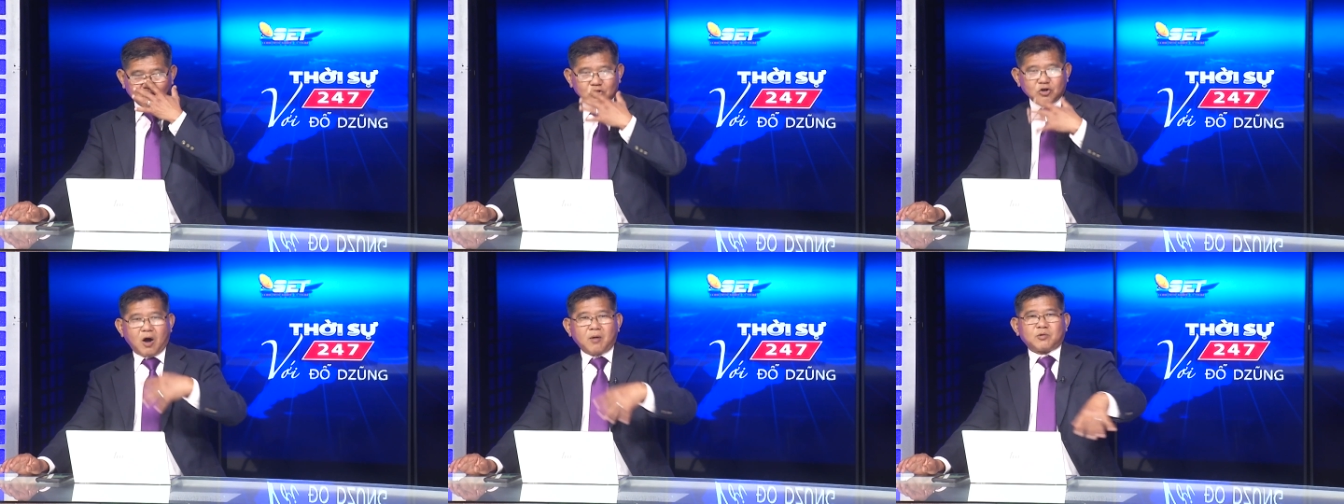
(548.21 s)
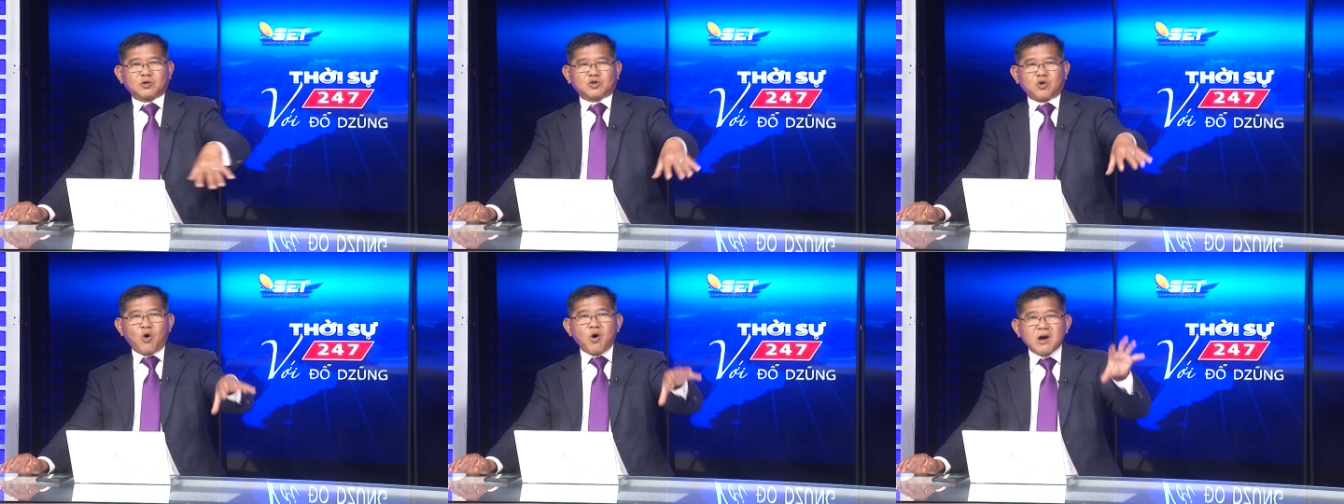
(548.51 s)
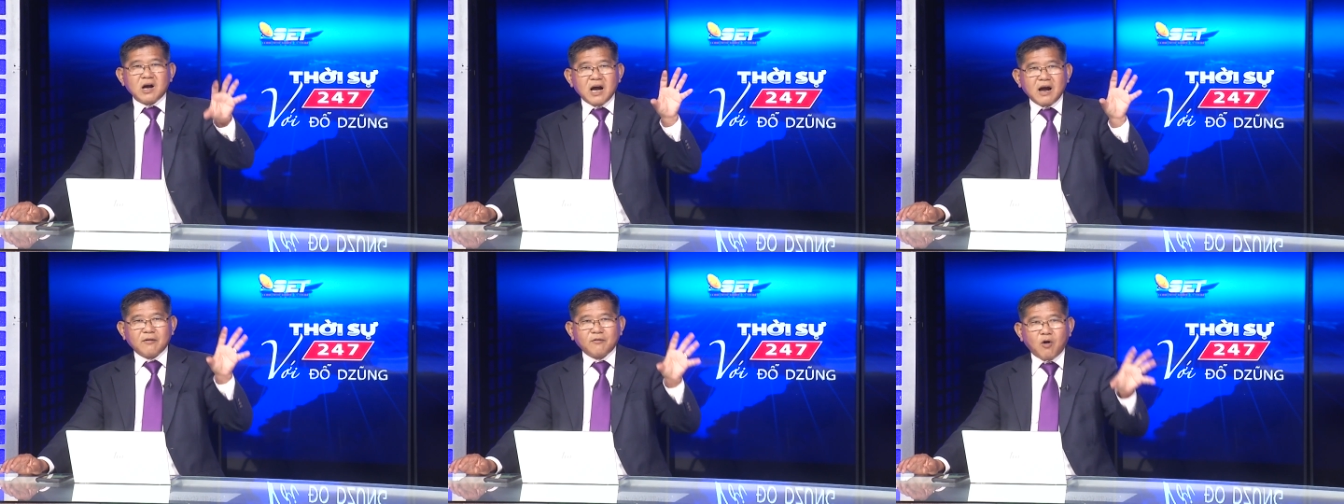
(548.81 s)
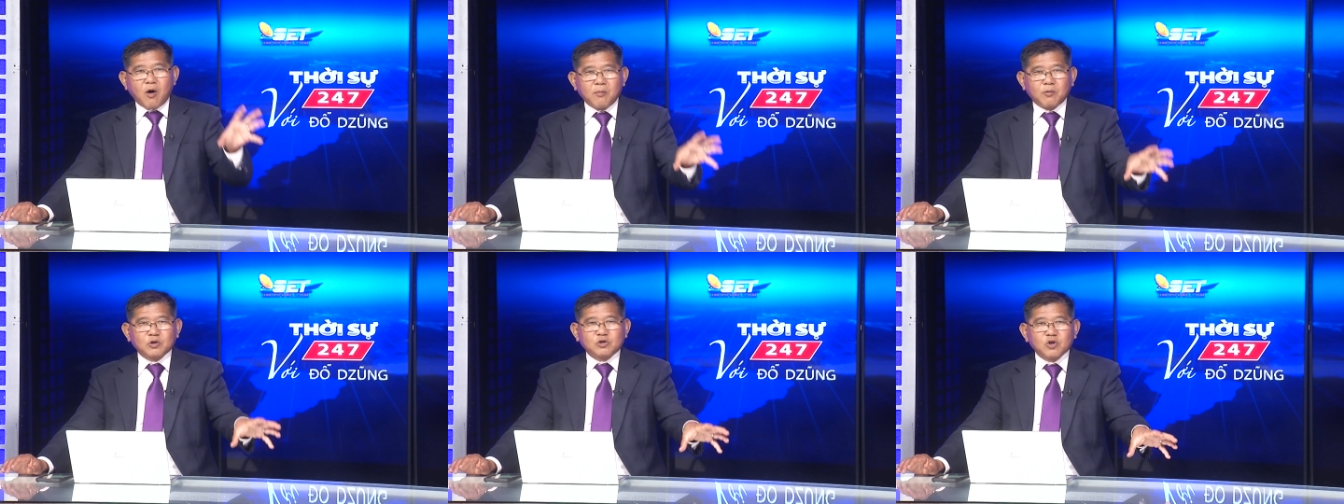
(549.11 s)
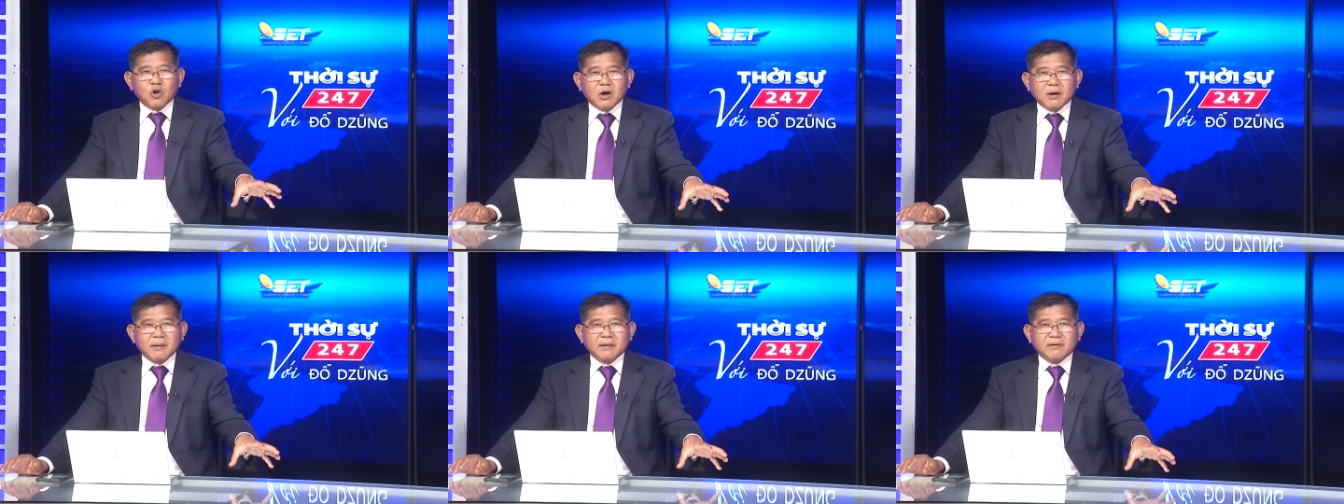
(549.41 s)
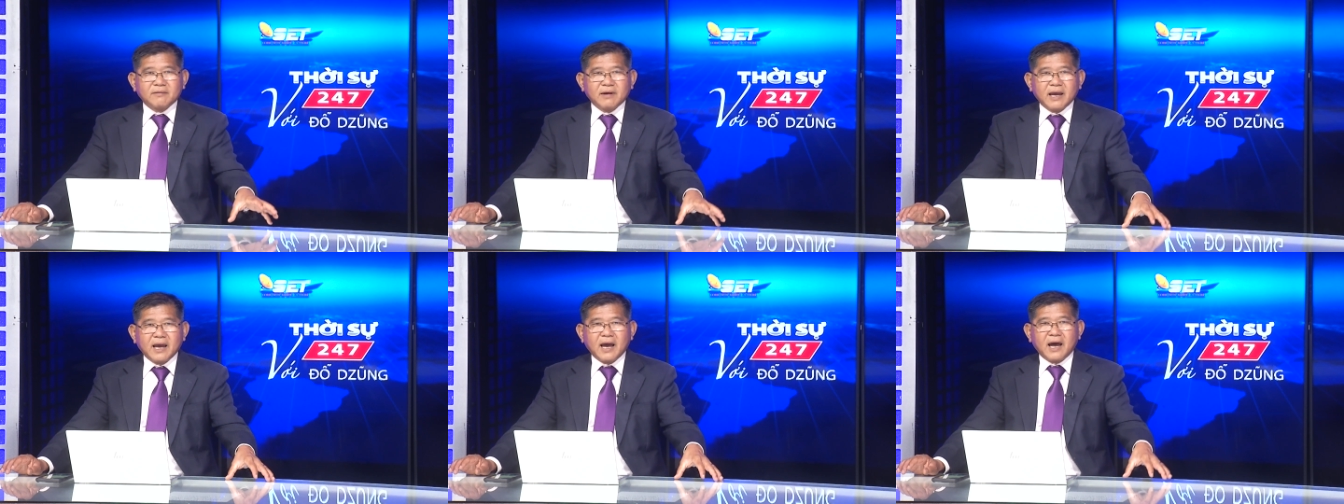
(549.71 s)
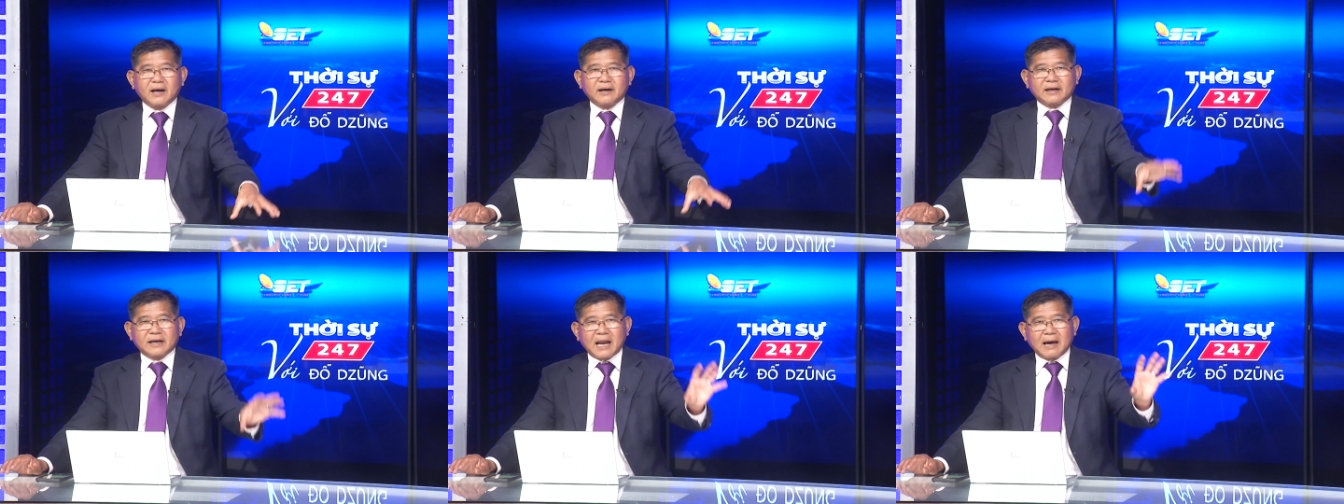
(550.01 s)
Cho một số người vô một số các bệnh
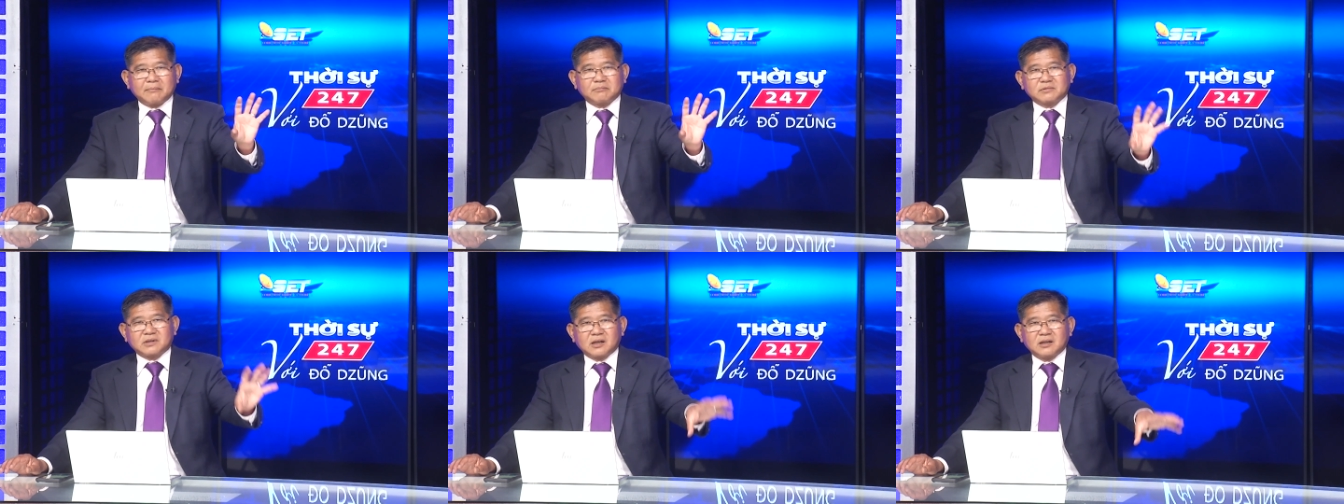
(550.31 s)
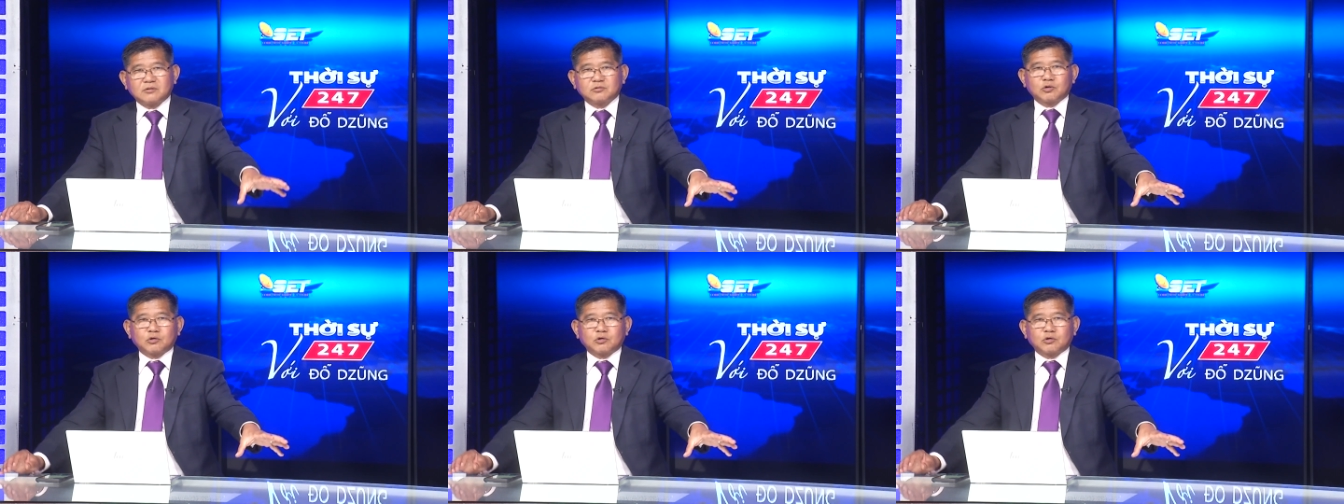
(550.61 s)
viện nằm thử,